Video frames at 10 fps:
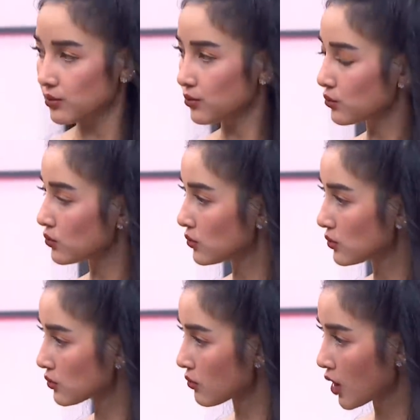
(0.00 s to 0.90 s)
ติถ้าเกิดเขา
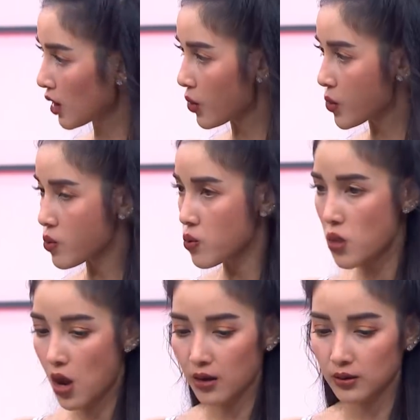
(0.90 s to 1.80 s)
ใช้แล้วชอบขึ้นมา
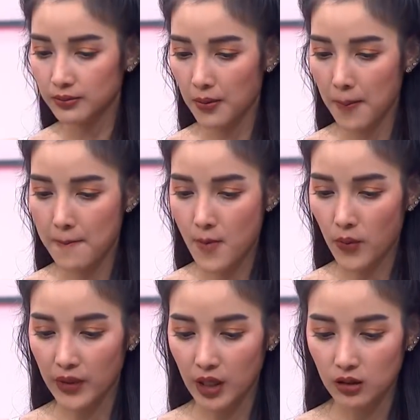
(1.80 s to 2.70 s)
เขาอยากเป็นตัวแทน
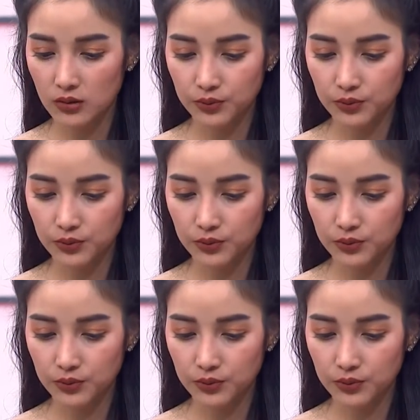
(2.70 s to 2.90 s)
รับด้วยไหม